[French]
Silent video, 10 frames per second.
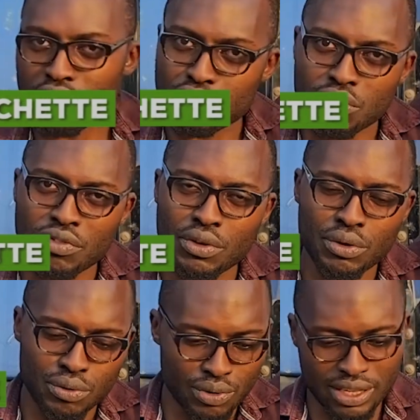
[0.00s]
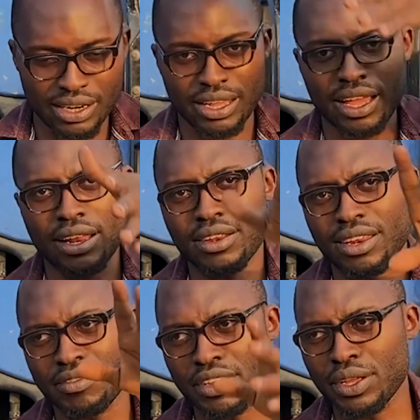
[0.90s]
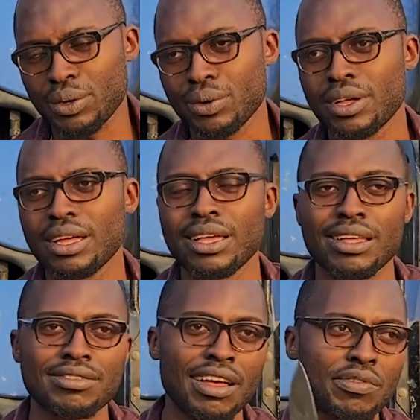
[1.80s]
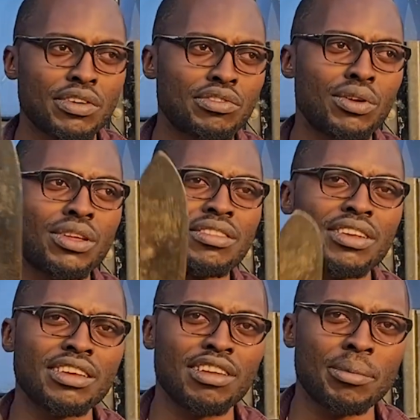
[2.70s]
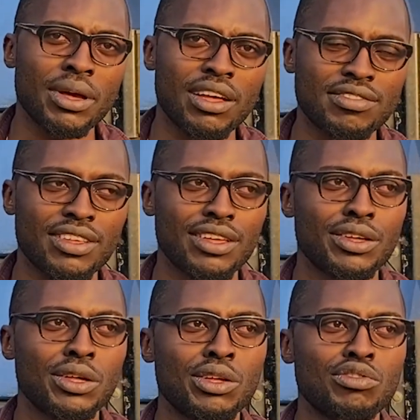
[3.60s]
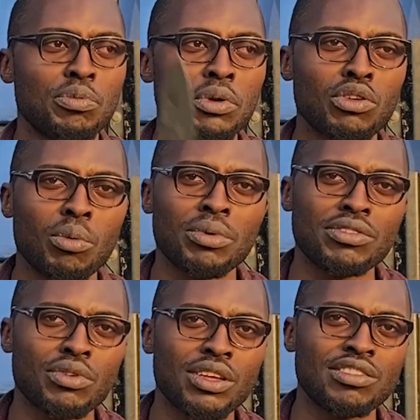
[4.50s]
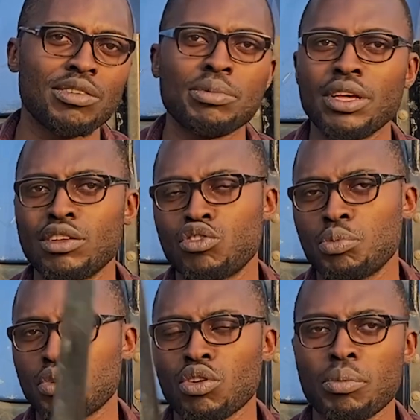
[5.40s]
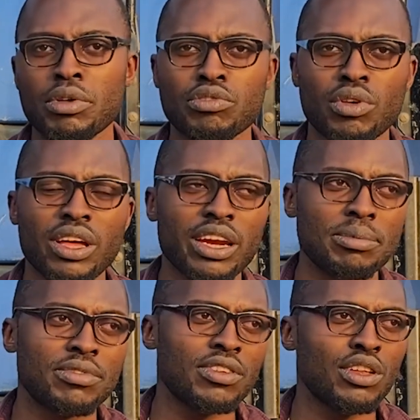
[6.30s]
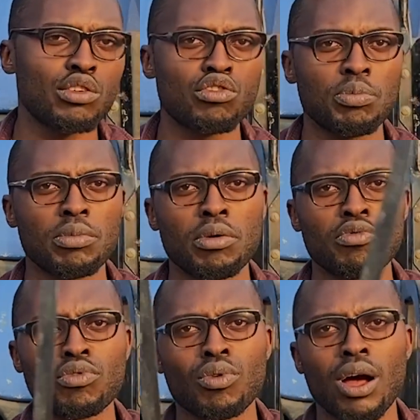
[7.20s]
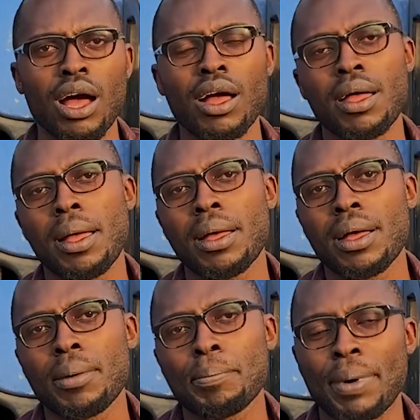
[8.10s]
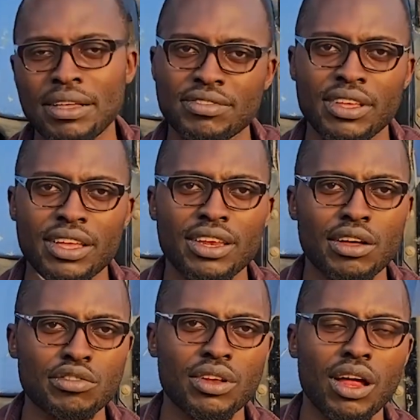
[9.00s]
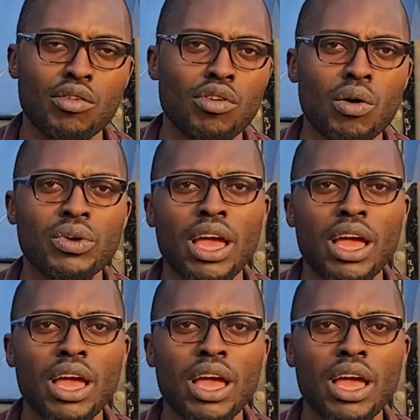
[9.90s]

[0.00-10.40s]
suivent ou qui regardent les vidéos, ils savent que je ne le dirai jamais assez. Tu peux tomber sur un gibier, tu peux tomber sur un reptile, tu peux même vouloir passer dans un endroit où il